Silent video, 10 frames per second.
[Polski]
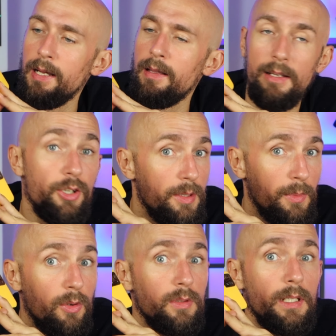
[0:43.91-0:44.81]

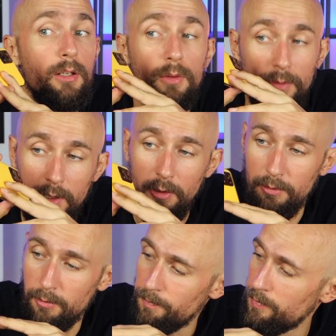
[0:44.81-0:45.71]
Zacznijmy od jego
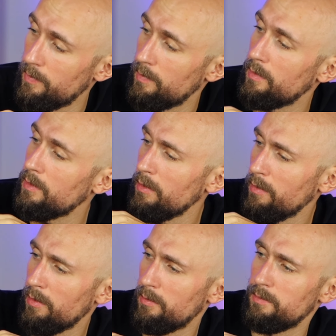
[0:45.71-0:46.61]
wyglądu. To,
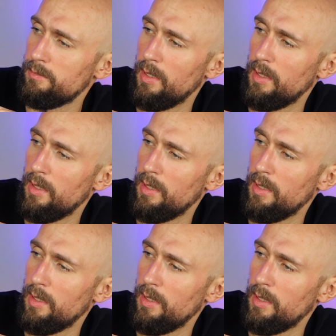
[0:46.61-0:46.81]
co